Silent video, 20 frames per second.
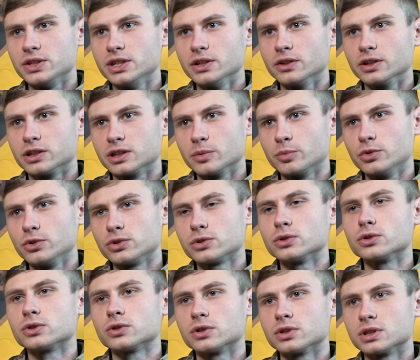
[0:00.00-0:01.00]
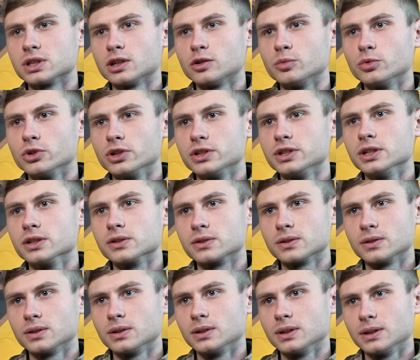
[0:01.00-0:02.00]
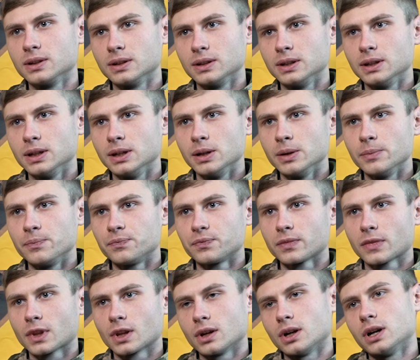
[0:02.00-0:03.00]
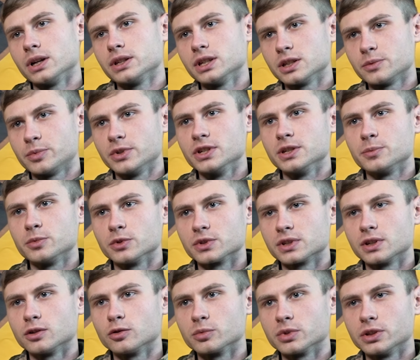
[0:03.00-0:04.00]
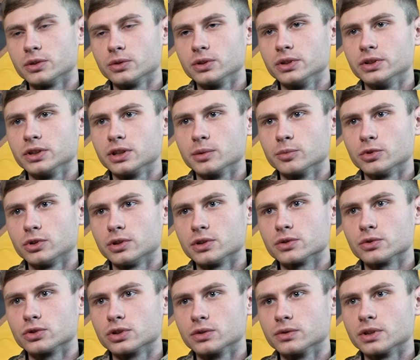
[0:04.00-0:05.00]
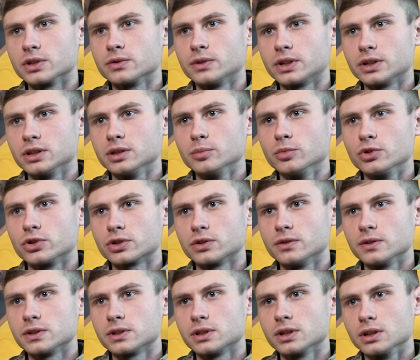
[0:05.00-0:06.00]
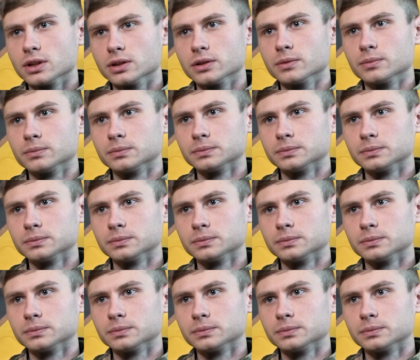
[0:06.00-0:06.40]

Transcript: сделать, и плюс то, что знал мой отец. А отец, в принципе, знал у меня довольно-таки много, служил в Зварде больше 20 лет.